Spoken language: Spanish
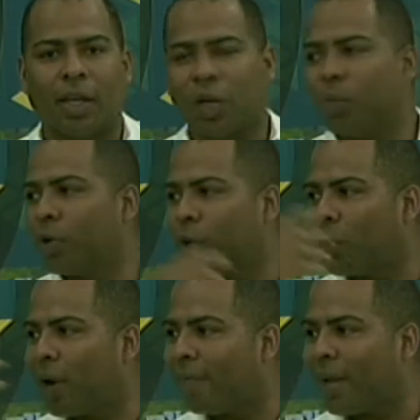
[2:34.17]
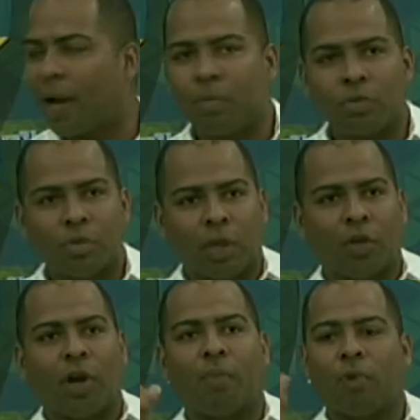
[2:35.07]
que no porque no la veamos y
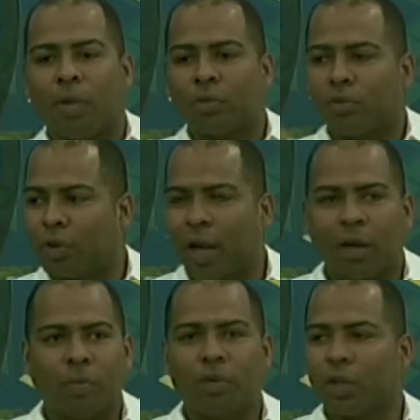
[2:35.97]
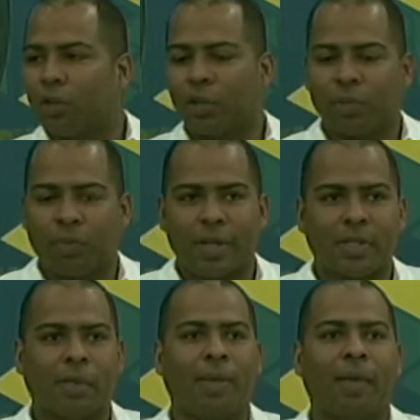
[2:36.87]
no la podamos tocar, no porque yo no te pueda
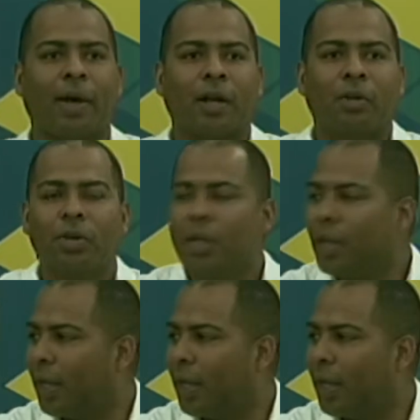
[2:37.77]
decir, mira Marco,